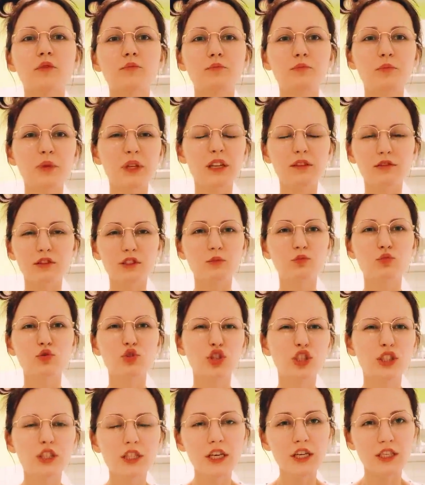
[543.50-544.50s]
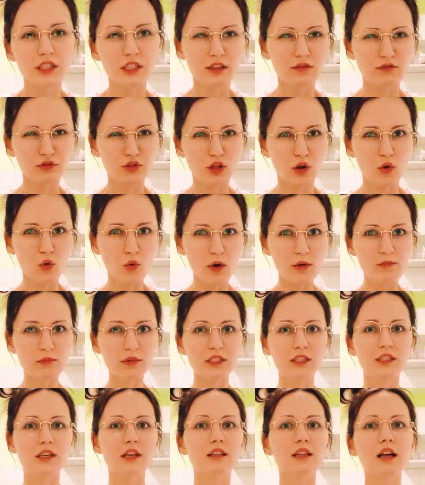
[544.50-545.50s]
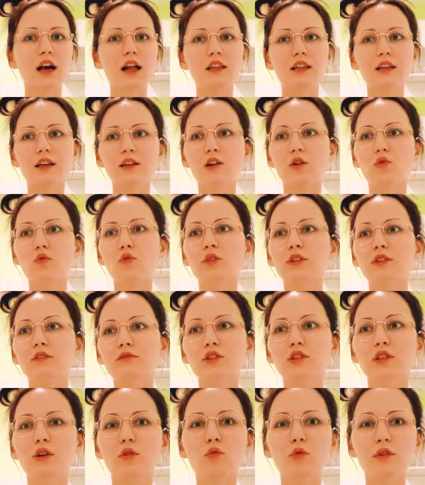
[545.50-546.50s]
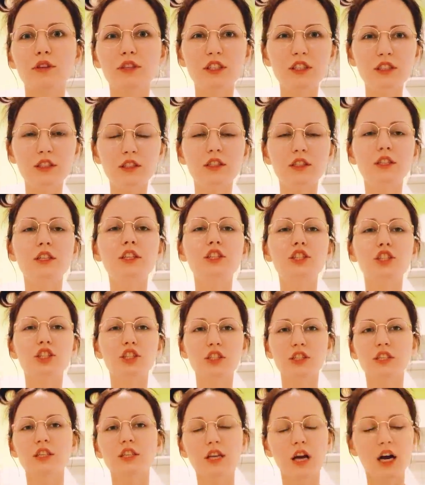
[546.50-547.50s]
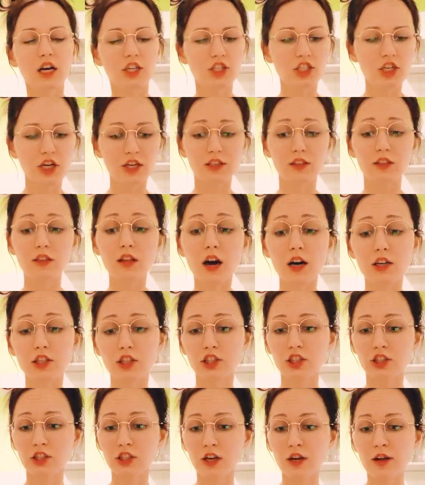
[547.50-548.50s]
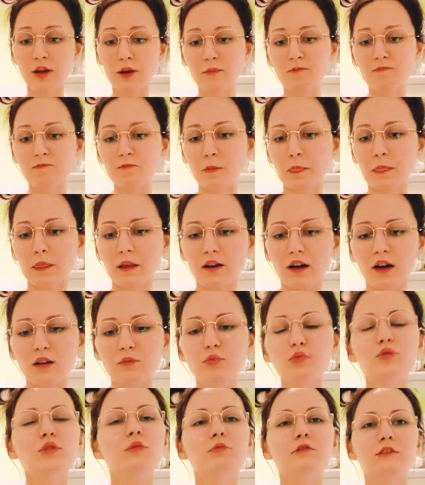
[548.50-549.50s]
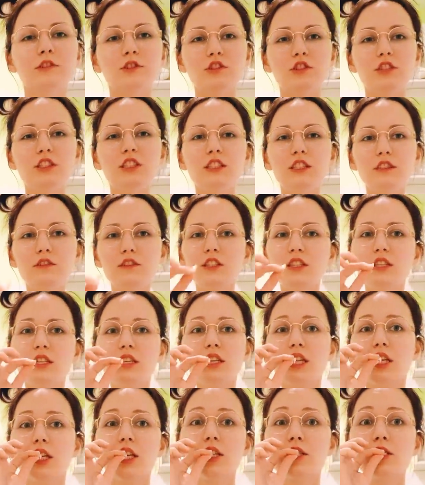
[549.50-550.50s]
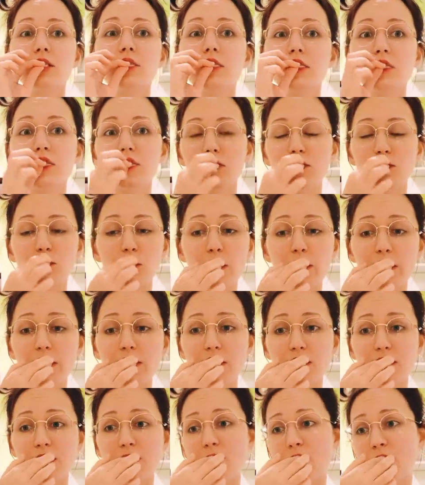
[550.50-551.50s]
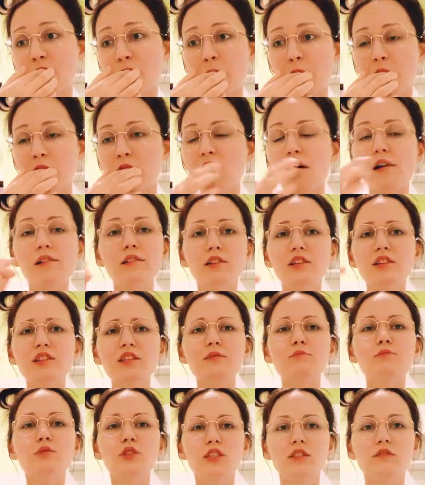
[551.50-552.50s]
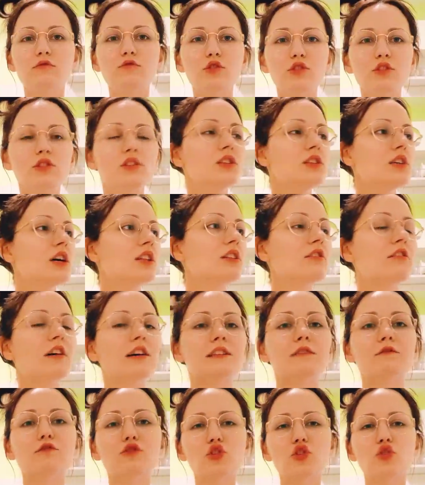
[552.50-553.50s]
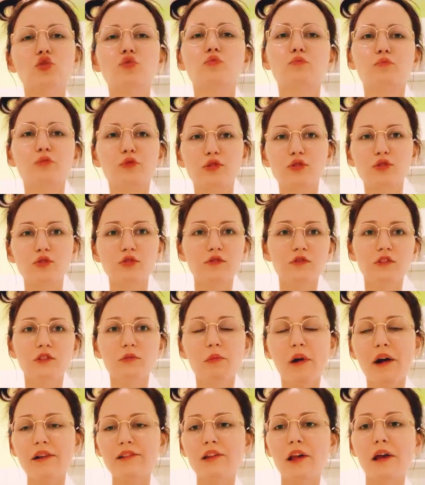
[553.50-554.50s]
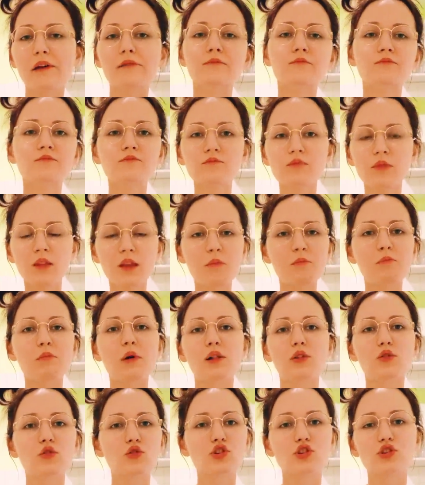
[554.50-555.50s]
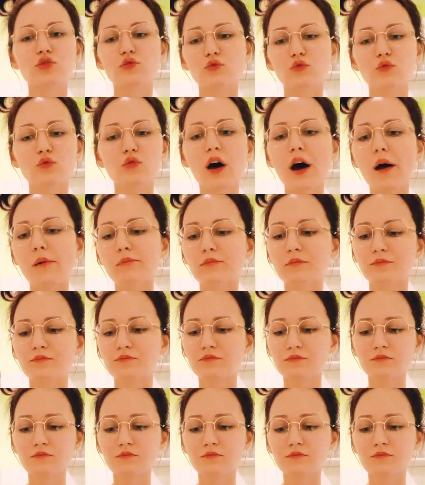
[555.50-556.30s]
перевозбуждение вот такое эмоциональное, какой-то вот такой истерический ажиотаж. Как будто бы вот действительно, если не сегодня, если мы сегодня не отхватим вот эту порцию внимания, положенную нам,